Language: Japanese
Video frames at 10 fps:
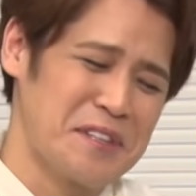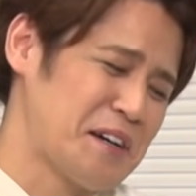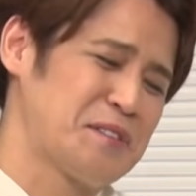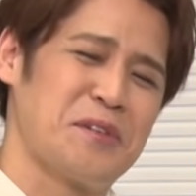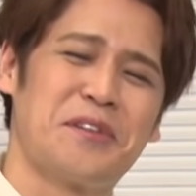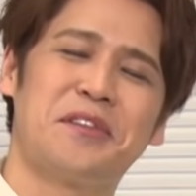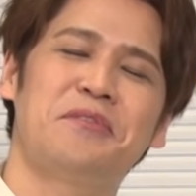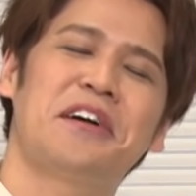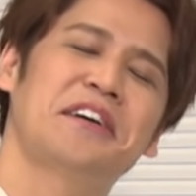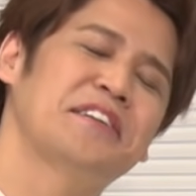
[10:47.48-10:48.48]
だからそう言って
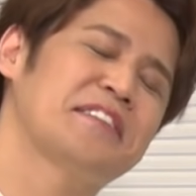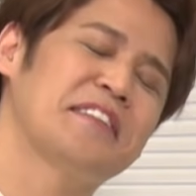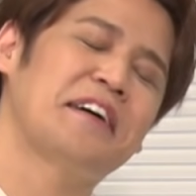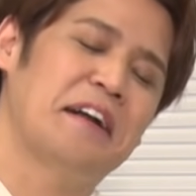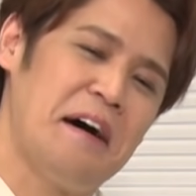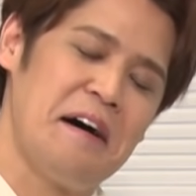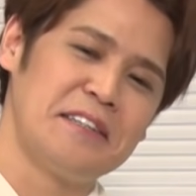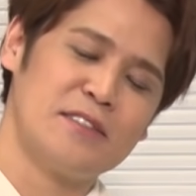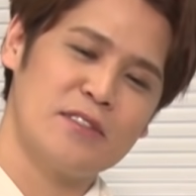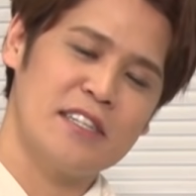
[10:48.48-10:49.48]
もらったから、
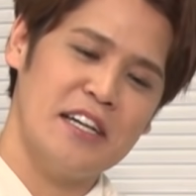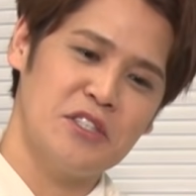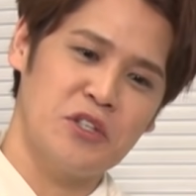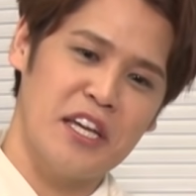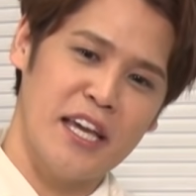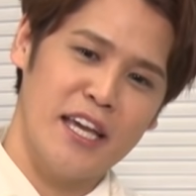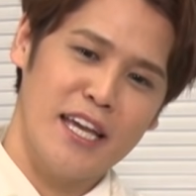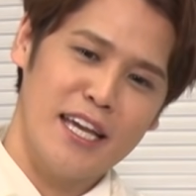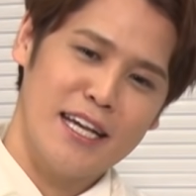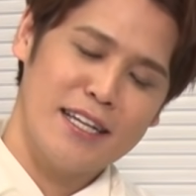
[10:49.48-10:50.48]
うん、その最初に
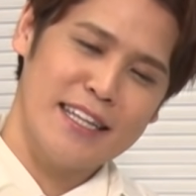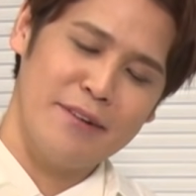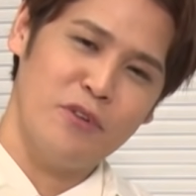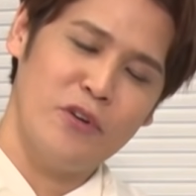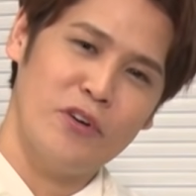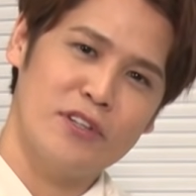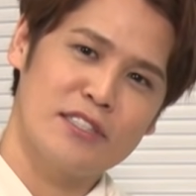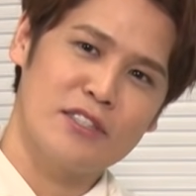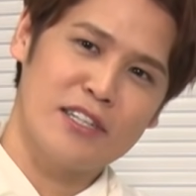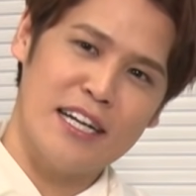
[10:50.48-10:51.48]
デモ
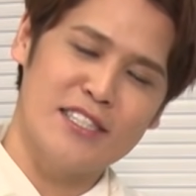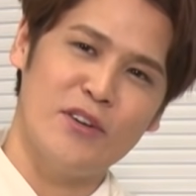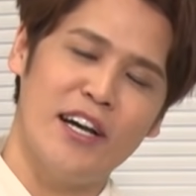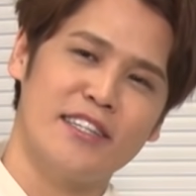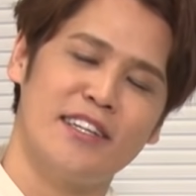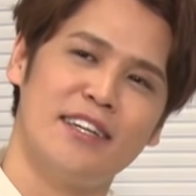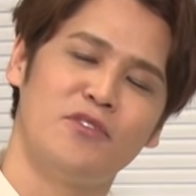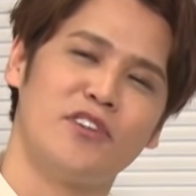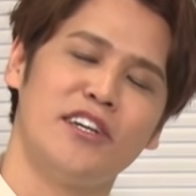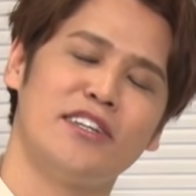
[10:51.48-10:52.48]
その歌詞の入った
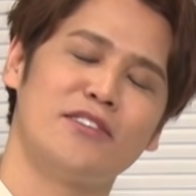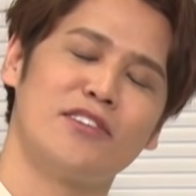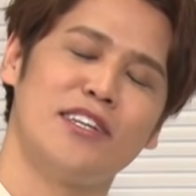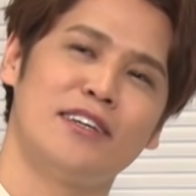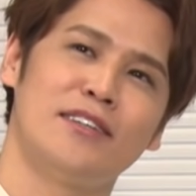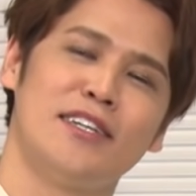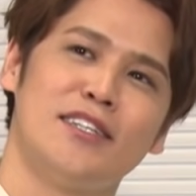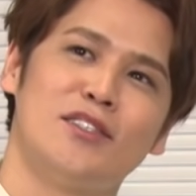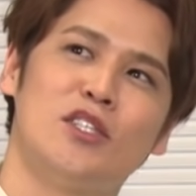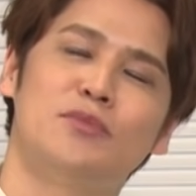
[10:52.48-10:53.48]
デモを聞いた時に
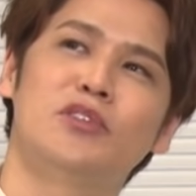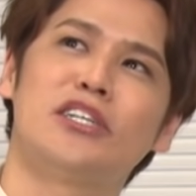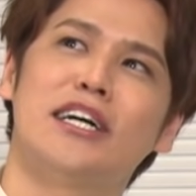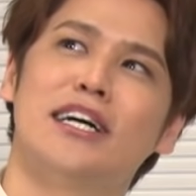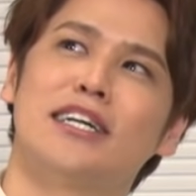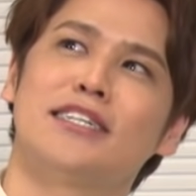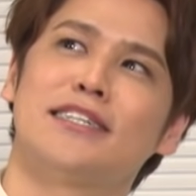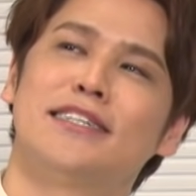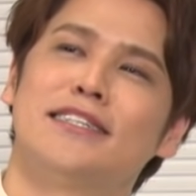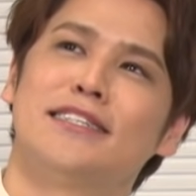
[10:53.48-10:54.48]
自分が
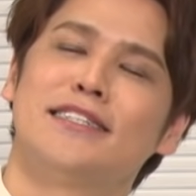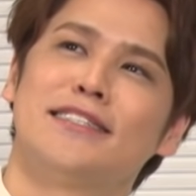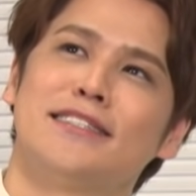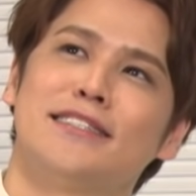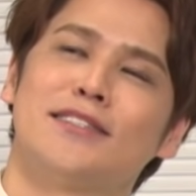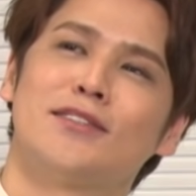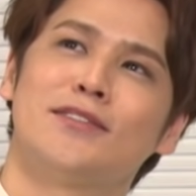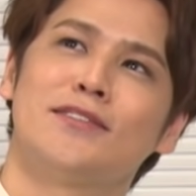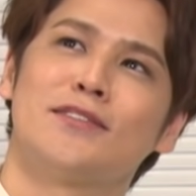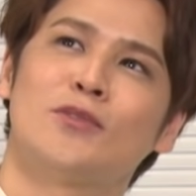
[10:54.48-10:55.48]
そ
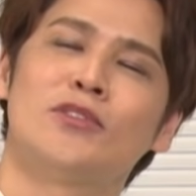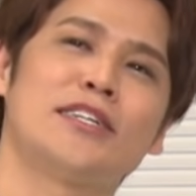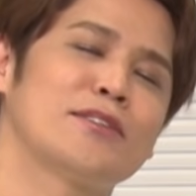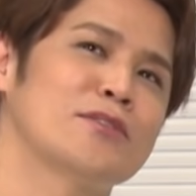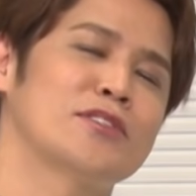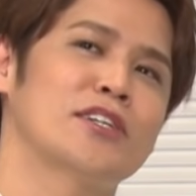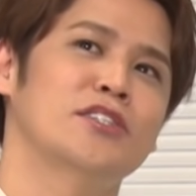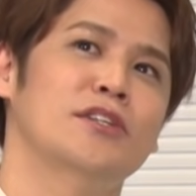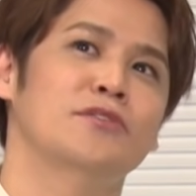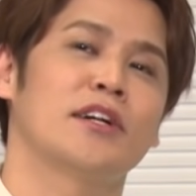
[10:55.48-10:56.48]
のコンサートの
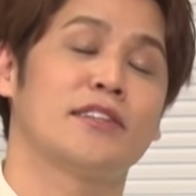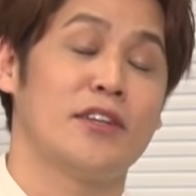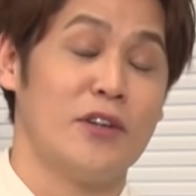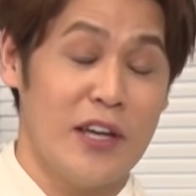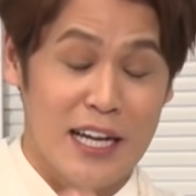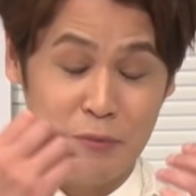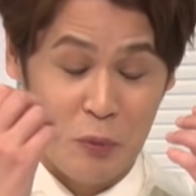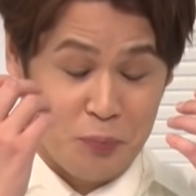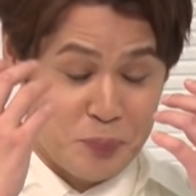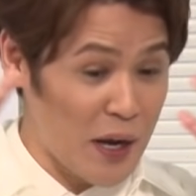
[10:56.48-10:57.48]
ステージで歌ってる映画も
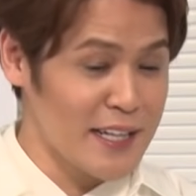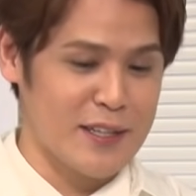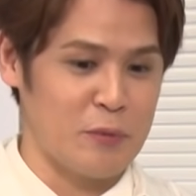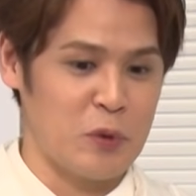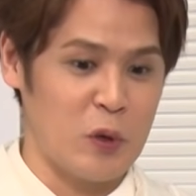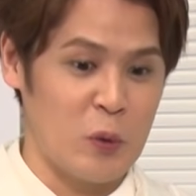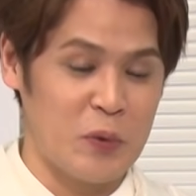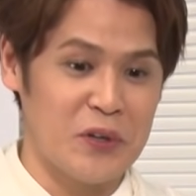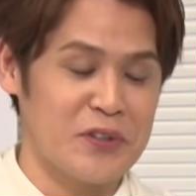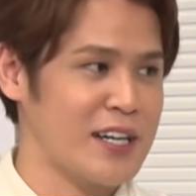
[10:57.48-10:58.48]
バッて思
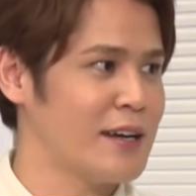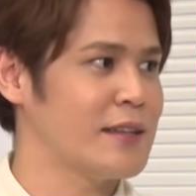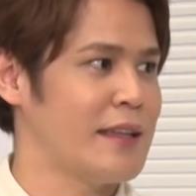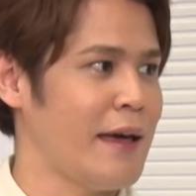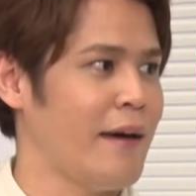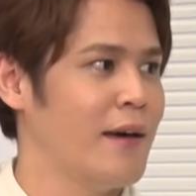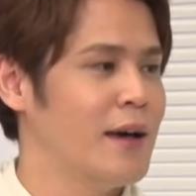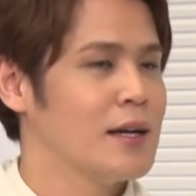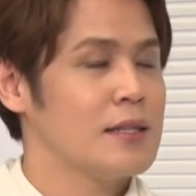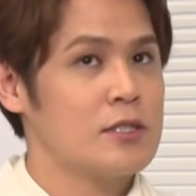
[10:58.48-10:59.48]
い浮かんで
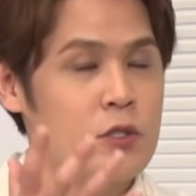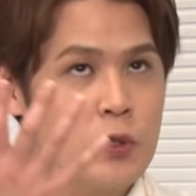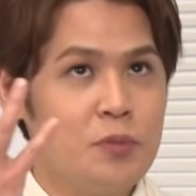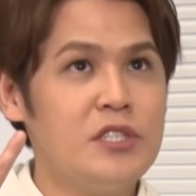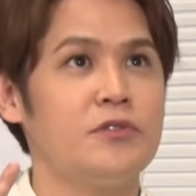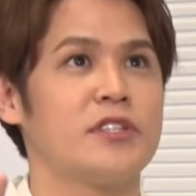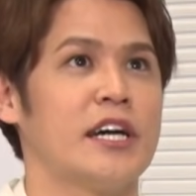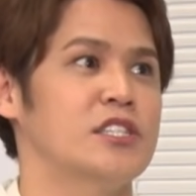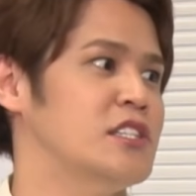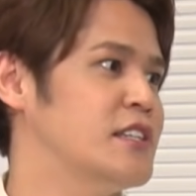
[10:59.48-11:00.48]
そのビジョンを
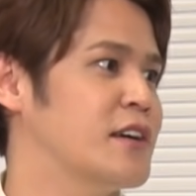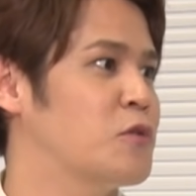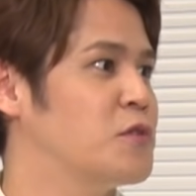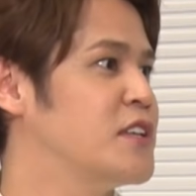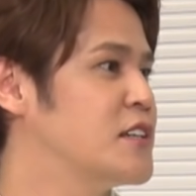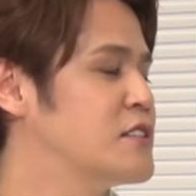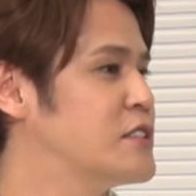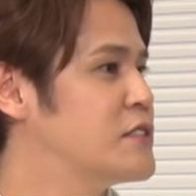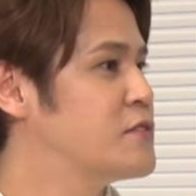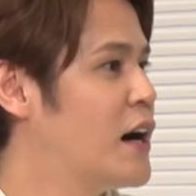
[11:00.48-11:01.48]
大事にレコーディング
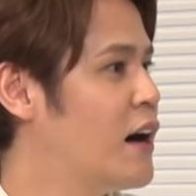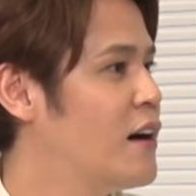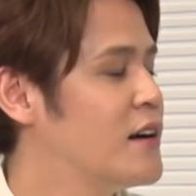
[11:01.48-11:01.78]
は